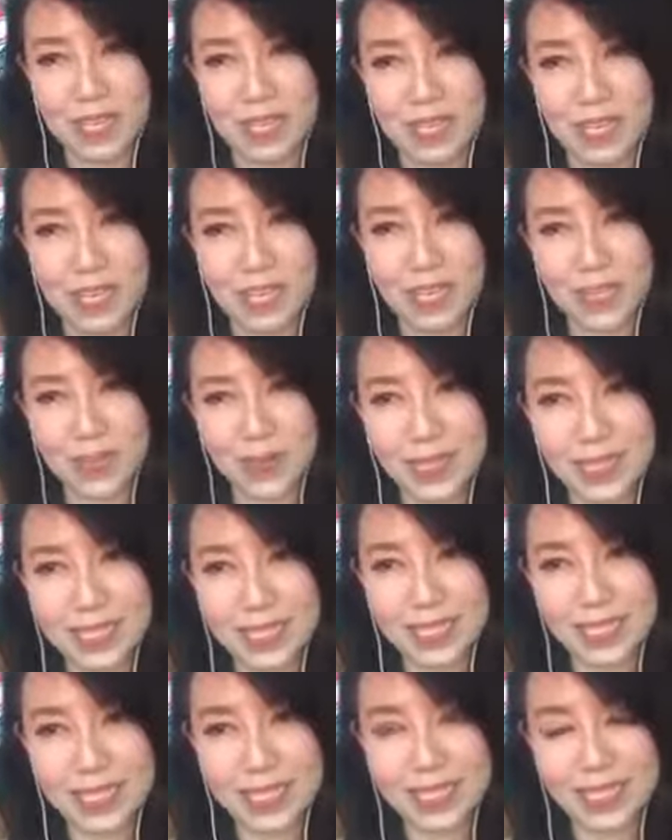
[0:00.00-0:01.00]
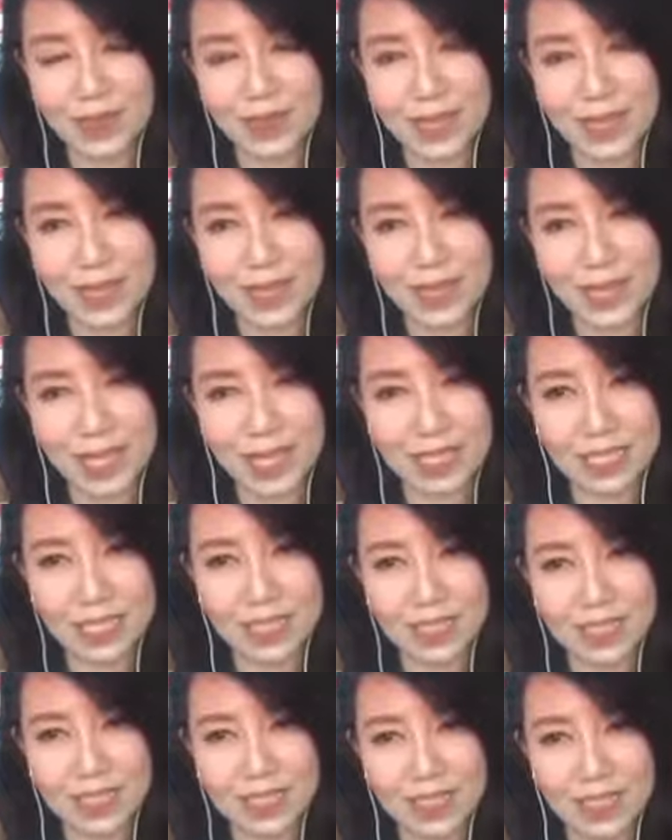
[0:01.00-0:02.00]
那很多学生在我手上
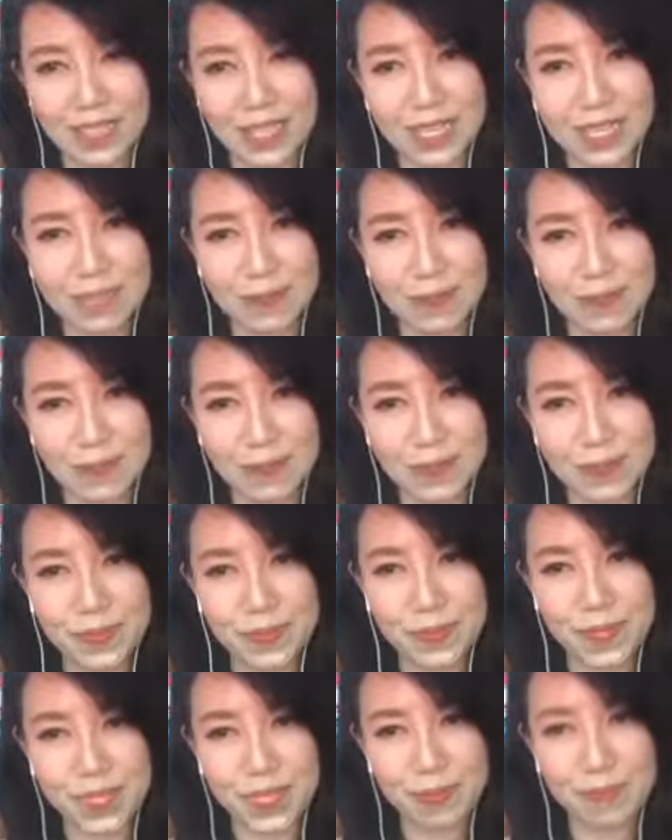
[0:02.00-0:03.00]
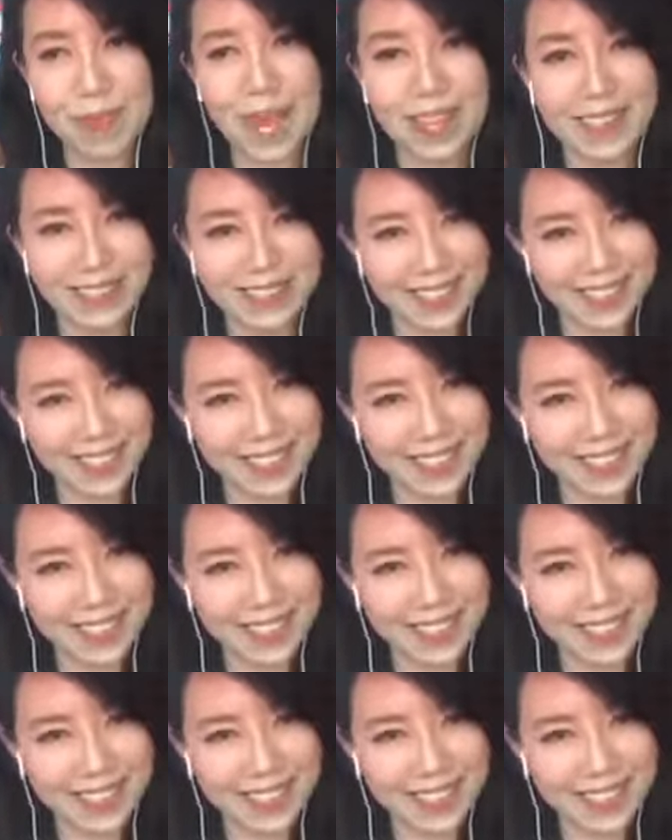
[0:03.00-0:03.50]
学了一一半，